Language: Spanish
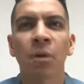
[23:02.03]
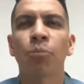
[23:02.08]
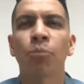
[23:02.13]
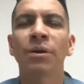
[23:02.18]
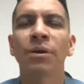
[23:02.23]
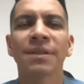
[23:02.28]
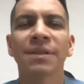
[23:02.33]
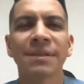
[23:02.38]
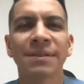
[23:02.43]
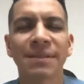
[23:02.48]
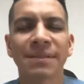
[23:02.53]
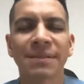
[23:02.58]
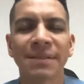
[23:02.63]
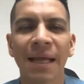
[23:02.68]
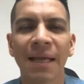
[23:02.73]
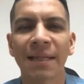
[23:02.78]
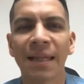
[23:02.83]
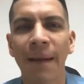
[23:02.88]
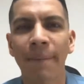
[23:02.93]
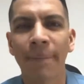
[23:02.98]
pues es
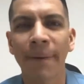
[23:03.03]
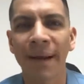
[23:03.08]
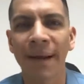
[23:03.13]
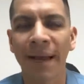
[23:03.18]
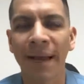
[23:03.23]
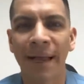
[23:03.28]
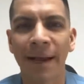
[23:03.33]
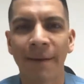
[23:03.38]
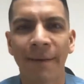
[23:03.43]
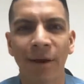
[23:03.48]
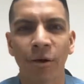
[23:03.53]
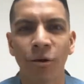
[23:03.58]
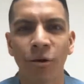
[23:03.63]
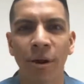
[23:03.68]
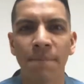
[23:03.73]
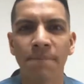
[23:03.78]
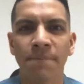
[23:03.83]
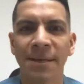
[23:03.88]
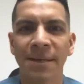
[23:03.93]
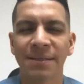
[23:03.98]
esta etapa en la que el
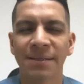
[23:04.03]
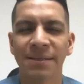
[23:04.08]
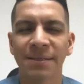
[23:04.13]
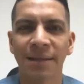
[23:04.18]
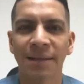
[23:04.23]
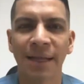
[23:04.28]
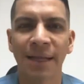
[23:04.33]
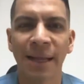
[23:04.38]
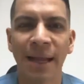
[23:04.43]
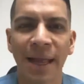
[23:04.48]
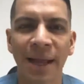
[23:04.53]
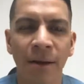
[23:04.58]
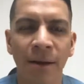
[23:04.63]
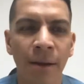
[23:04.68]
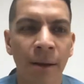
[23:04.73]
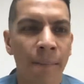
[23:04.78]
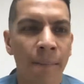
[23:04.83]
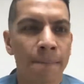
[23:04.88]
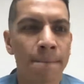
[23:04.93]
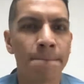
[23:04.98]
varón empieza a
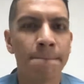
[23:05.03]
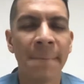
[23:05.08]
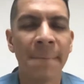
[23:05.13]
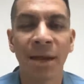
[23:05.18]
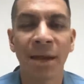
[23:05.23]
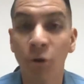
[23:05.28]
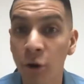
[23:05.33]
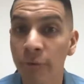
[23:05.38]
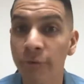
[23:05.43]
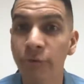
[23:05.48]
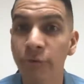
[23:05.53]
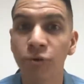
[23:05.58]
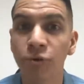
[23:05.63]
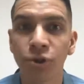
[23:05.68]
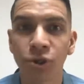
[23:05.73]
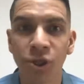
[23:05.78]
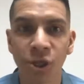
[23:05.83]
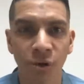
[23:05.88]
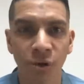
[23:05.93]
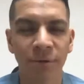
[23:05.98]
tener menor
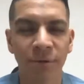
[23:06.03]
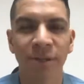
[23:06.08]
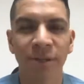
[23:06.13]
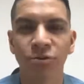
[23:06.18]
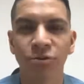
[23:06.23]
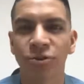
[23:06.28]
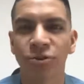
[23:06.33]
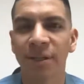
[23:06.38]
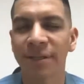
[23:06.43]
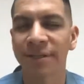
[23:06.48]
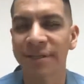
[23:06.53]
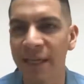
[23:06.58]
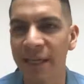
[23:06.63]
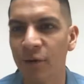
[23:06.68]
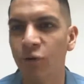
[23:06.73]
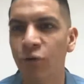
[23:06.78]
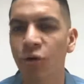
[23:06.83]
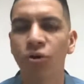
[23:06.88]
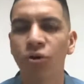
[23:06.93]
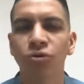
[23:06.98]
función de sus
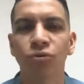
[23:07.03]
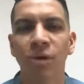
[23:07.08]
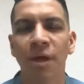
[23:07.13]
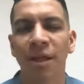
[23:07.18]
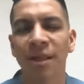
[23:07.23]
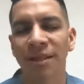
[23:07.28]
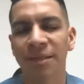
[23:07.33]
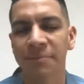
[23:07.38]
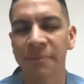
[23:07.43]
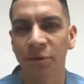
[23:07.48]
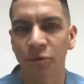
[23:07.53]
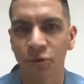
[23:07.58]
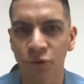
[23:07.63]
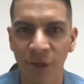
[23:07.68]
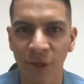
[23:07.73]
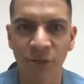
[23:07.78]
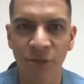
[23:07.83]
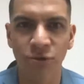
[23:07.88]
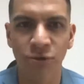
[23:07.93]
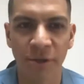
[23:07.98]
testículos, una
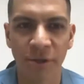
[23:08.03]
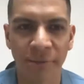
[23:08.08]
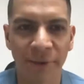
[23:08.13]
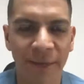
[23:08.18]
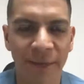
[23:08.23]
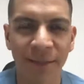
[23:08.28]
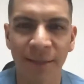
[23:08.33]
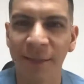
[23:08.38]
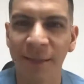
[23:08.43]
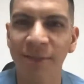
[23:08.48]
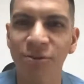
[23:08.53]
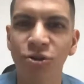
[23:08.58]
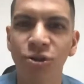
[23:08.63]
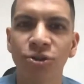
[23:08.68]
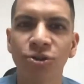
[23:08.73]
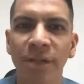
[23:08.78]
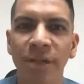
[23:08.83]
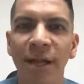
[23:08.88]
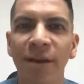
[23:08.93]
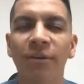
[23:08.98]
disminución en sus niveles de
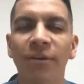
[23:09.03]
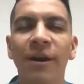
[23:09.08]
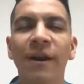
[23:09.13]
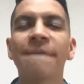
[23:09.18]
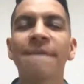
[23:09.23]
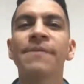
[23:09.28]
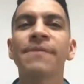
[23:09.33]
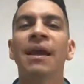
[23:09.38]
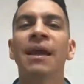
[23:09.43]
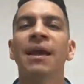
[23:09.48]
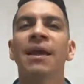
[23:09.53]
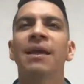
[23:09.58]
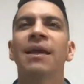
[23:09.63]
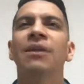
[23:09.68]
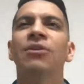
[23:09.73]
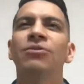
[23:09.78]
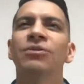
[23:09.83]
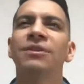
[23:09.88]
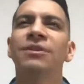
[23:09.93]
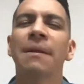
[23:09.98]
testosterona y
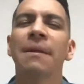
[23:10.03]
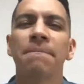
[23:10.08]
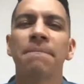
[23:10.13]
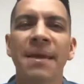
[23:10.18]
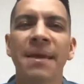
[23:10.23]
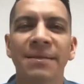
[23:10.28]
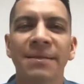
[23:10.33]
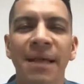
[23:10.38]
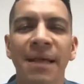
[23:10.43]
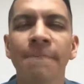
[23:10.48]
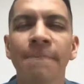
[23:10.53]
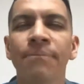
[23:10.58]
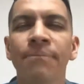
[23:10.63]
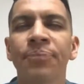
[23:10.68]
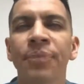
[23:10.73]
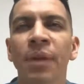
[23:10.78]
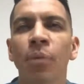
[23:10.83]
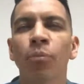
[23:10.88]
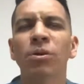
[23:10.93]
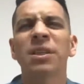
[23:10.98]
entonces empieza
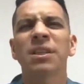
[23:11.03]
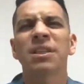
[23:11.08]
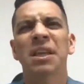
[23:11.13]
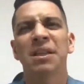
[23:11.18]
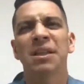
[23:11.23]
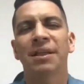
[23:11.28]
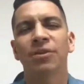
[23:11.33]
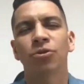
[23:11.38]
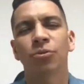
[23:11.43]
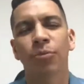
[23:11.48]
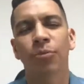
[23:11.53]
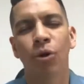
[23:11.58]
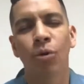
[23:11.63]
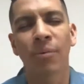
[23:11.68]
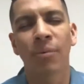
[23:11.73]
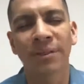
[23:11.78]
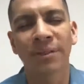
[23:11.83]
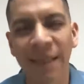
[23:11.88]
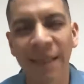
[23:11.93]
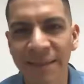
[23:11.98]
pues a sentirse un poco
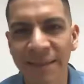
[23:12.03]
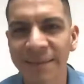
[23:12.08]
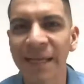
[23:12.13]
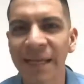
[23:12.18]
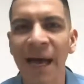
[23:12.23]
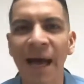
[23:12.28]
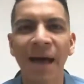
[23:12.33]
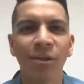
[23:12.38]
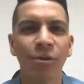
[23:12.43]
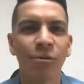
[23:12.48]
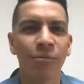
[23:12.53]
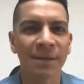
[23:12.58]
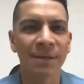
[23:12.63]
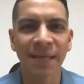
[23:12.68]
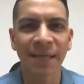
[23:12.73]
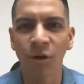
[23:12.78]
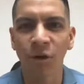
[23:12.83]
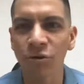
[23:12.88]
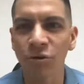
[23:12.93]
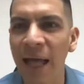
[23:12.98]
más cansado,
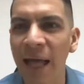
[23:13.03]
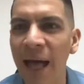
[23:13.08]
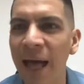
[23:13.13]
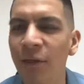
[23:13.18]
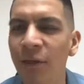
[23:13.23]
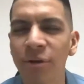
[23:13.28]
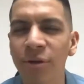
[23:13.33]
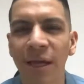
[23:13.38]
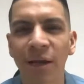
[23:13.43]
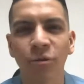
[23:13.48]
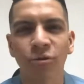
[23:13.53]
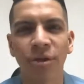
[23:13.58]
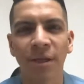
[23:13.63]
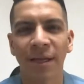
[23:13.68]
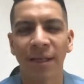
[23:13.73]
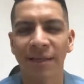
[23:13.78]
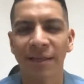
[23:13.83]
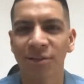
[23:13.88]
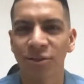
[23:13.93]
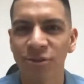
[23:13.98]
más agotado, ya no
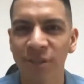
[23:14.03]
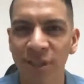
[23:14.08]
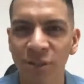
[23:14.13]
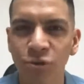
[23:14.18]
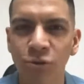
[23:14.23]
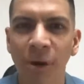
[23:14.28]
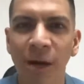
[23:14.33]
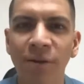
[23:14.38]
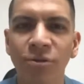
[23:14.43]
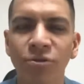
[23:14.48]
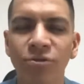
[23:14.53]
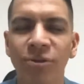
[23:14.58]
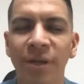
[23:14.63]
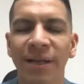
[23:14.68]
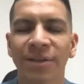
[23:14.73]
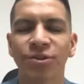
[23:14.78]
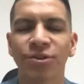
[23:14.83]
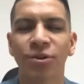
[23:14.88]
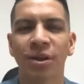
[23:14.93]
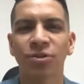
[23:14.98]
tiene deseo sexual, sus
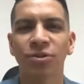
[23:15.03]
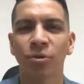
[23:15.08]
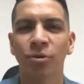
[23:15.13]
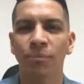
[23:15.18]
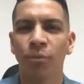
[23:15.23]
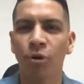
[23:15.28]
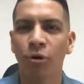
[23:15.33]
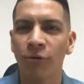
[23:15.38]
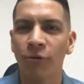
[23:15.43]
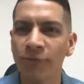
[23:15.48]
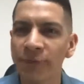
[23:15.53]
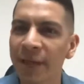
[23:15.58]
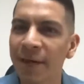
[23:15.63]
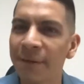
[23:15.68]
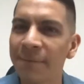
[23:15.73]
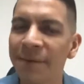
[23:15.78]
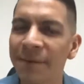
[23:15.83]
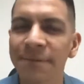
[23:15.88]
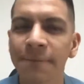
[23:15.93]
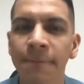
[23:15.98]
erecciones son poco
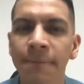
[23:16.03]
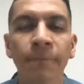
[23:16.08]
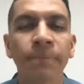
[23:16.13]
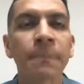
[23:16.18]
firmes,